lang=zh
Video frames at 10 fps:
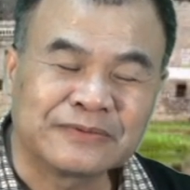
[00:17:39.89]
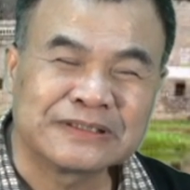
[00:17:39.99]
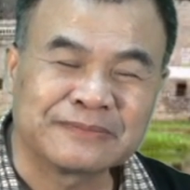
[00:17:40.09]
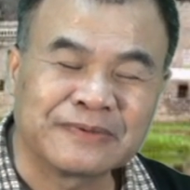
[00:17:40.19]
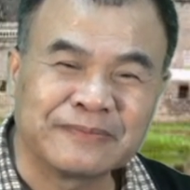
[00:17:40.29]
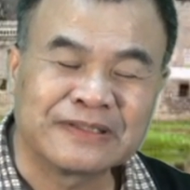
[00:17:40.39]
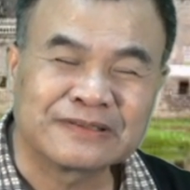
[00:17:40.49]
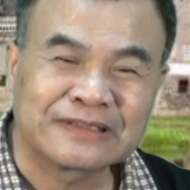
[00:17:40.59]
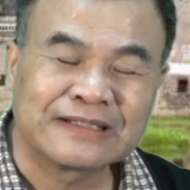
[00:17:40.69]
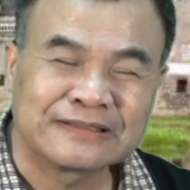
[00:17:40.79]
为什么没
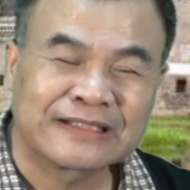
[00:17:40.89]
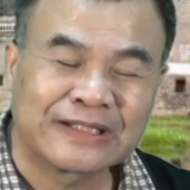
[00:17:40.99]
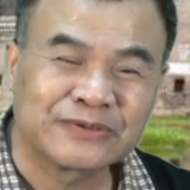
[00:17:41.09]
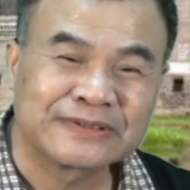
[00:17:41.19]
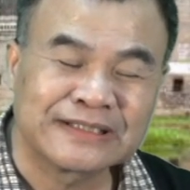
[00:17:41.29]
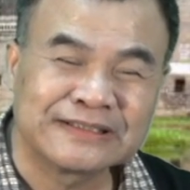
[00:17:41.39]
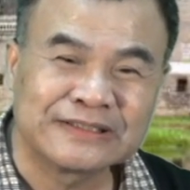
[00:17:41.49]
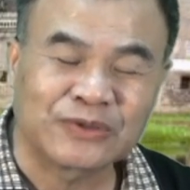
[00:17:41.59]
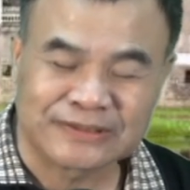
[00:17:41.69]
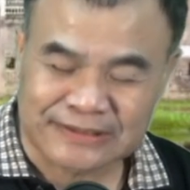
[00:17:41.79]
有在太宗这一
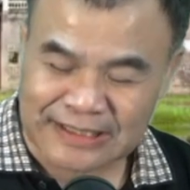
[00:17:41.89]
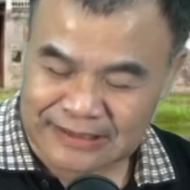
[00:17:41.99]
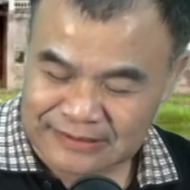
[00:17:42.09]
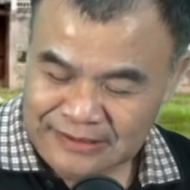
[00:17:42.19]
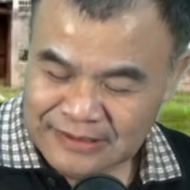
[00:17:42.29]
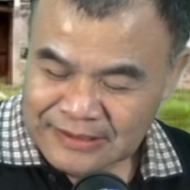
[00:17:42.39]
系传下来呢？